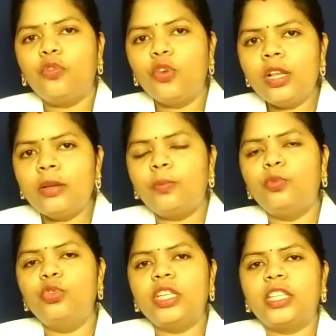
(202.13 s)
फुल
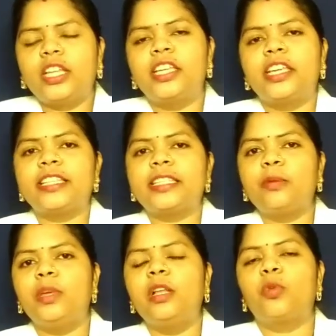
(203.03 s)
पूरी तरीके
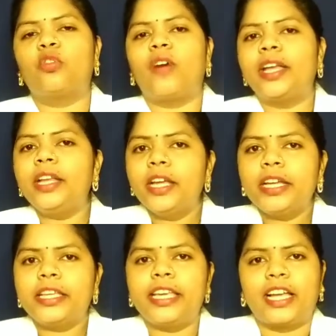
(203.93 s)
से मील प्रोवाइड
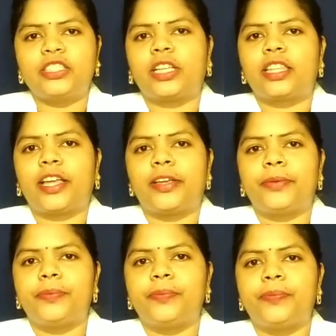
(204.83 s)
किया जाता है
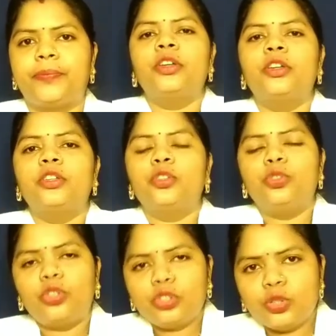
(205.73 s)

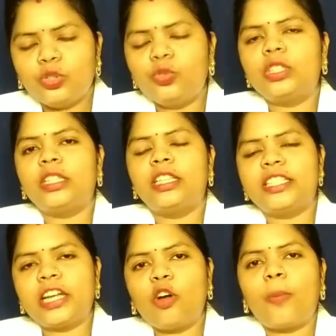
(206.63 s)
दोस्तों तीसरा